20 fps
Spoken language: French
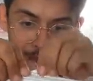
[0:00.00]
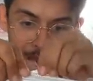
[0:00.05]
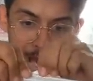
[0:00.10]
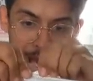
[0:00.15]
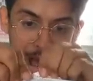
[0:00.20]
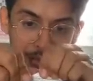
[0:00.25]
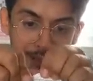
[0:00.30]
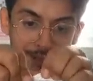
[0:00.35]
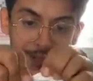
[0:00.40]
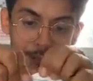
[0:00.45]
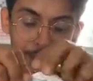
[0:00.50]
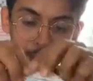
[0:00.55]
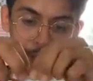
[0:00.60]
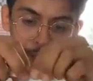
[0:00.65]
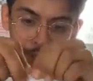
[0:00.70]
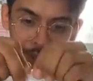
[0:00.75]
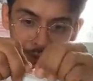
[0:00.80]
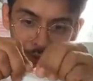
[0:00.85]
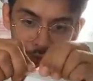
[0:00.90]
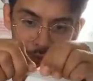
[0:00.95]
Ah c'est pour
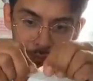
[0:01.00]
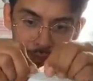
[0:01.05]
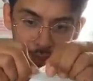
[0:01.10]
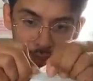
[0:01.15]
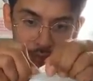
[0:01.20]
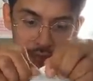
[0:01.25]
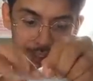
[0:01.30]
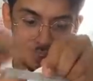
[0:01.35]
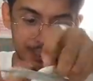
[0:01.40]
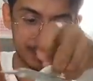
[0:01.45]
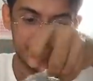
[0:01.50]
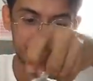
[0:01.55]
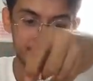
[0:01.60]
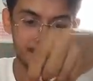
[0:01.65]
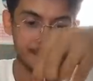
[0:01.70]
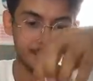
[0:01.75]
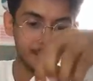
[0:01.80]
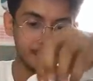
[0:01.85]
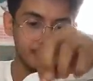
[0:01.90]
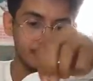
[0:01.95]
faire tomber le liquide.